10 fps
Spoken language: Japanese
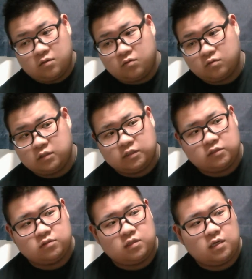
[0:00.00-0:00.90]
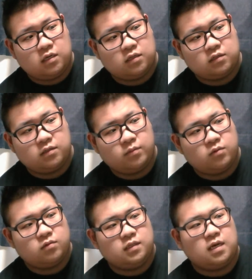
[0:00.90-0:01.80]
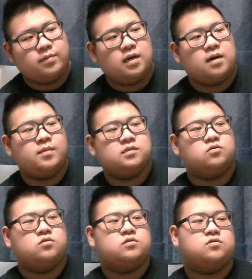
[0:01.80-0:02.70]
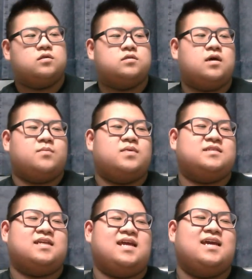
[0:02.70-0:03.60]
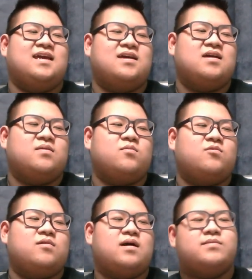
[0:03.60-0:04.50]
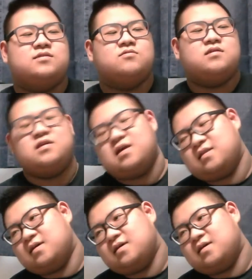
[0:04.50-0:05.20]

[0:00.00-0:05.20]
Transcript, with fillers: 落ち着くねでもやばいアマゾンのストレス半端じゃないもう俺アマゾン嫌いだ